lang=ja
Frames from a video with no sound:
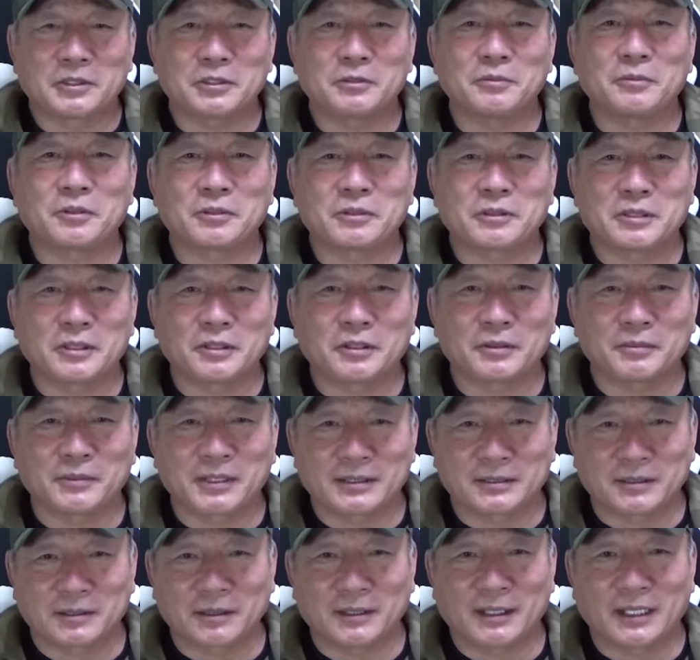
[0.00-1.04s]
注目しておりま
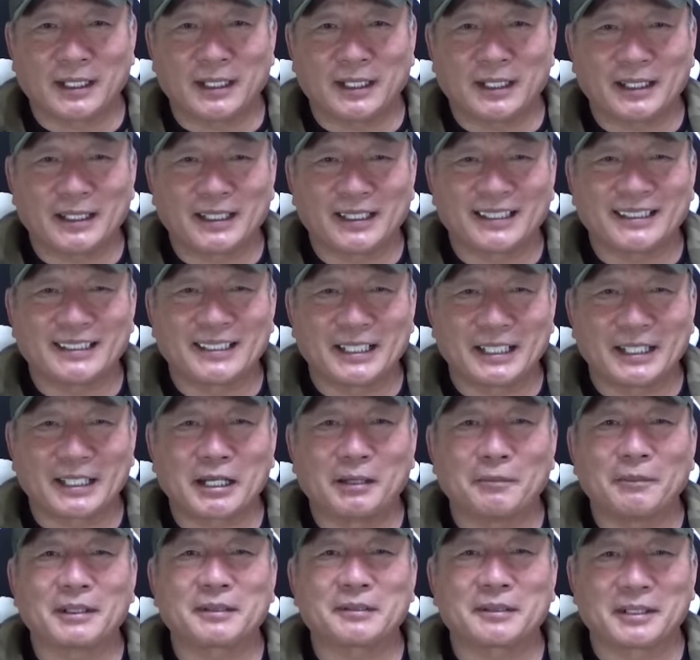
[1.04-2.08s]
すので、ね、
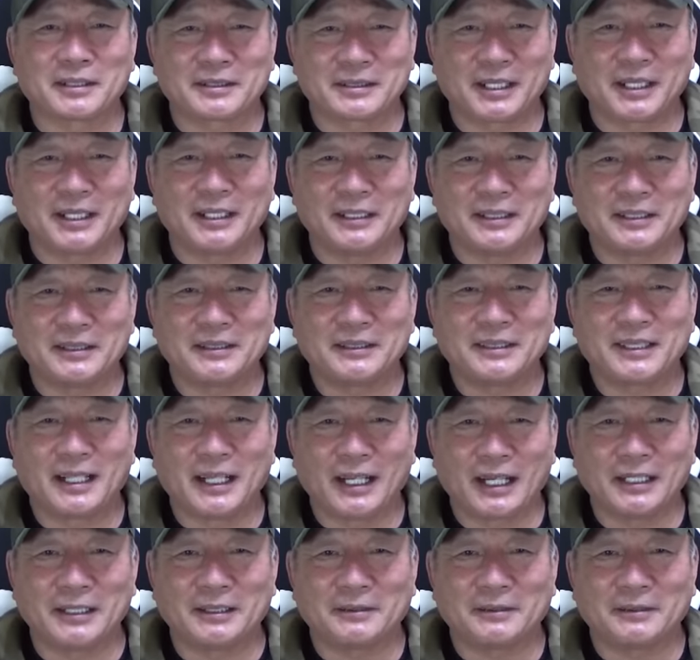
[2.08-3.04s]
頑張ってください。はい、は